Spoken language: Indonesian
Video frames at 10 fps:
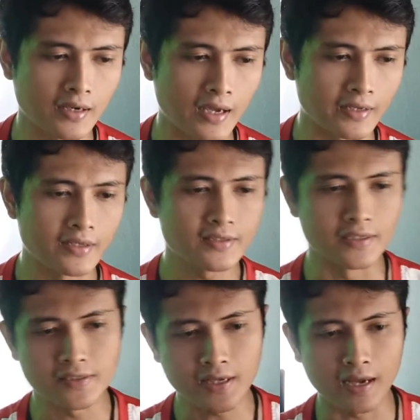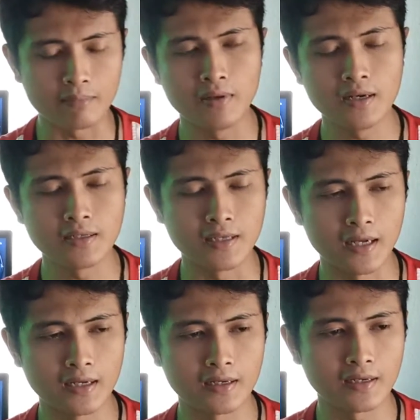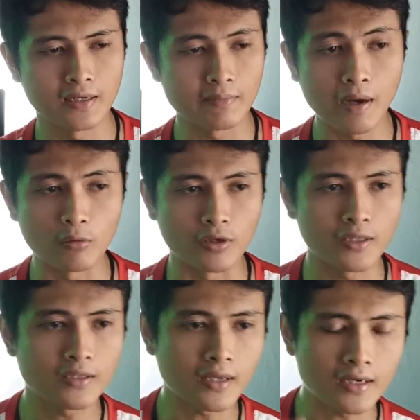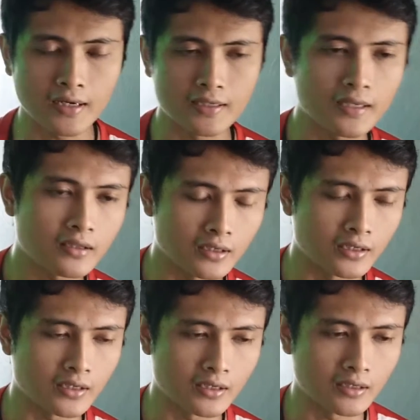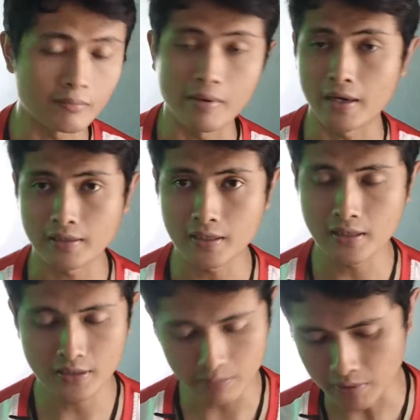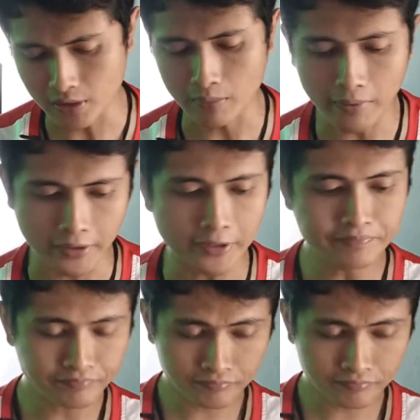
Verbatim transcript: Nah, ini jadi saya ambil yang 5U. Nanti kita akan lihat uh, barangnya seperti apa ya.